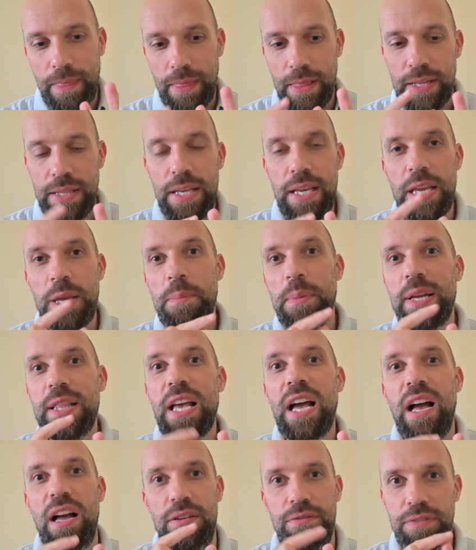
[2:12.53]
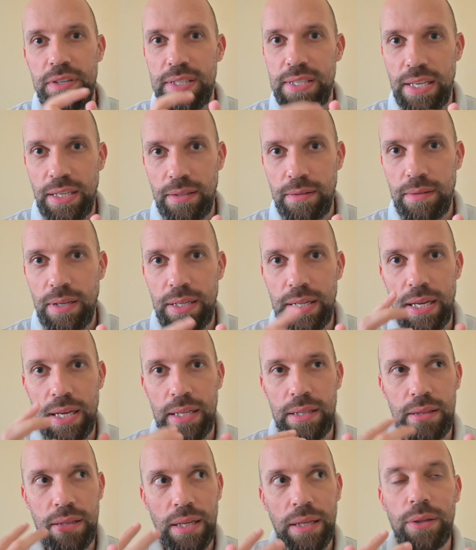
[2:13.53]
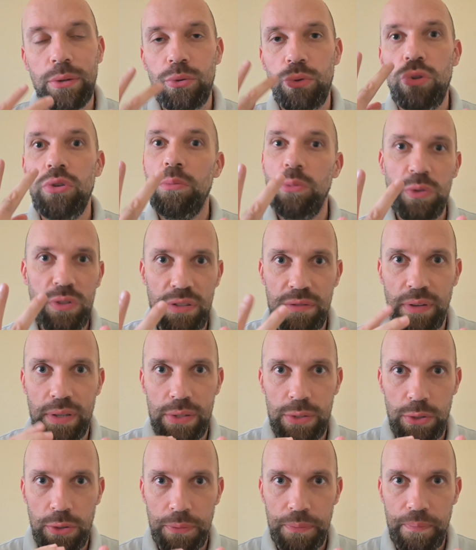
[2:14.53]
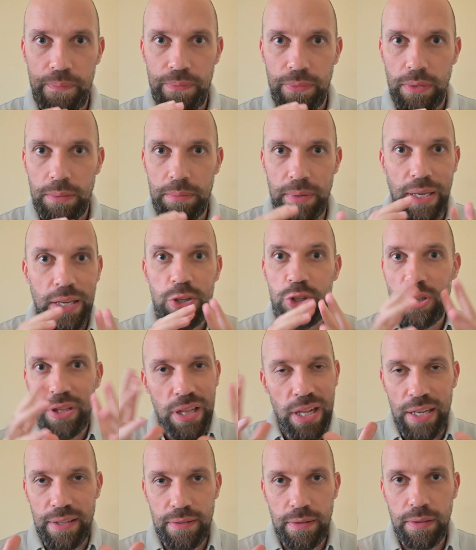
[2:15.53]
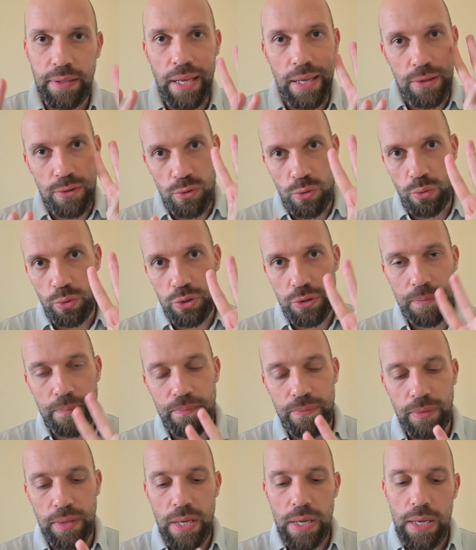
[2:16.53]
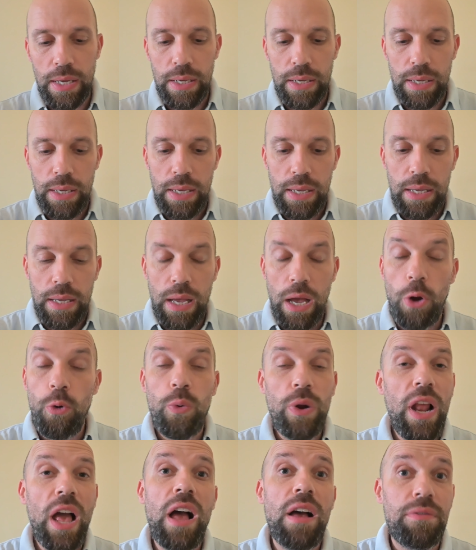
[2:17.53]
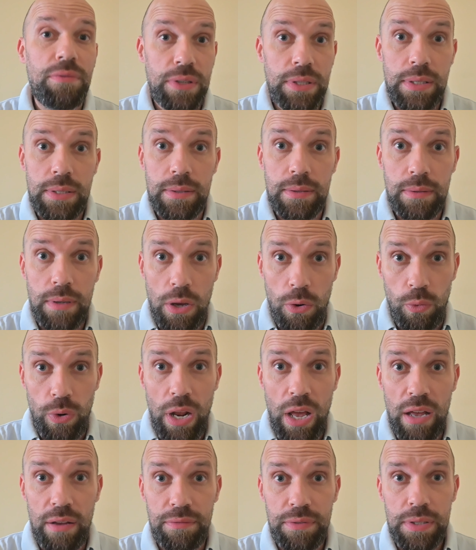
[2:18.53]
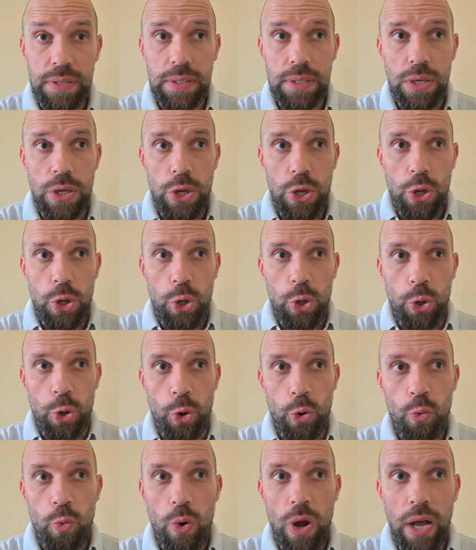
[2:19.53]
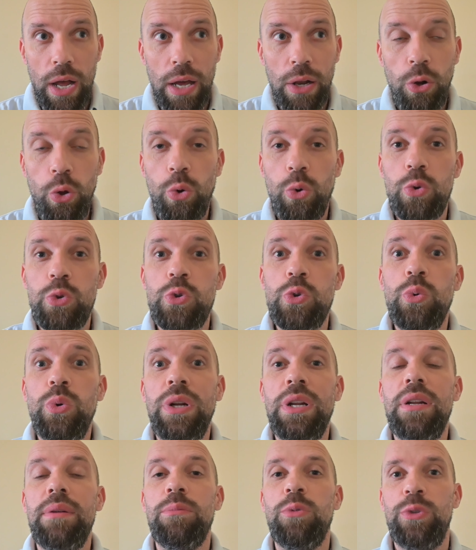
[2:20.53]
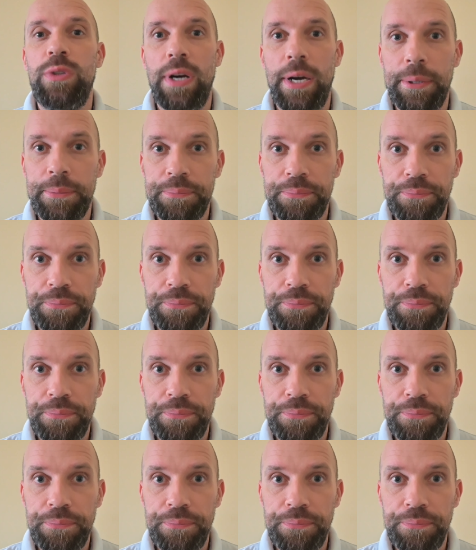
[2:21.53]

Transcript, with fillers: لديه ماذا حافزين احنا عندنا دو موتيفاسيون كانش ثلاثة كاين زوج أول حافز أول حافز هو الحصول على المتعة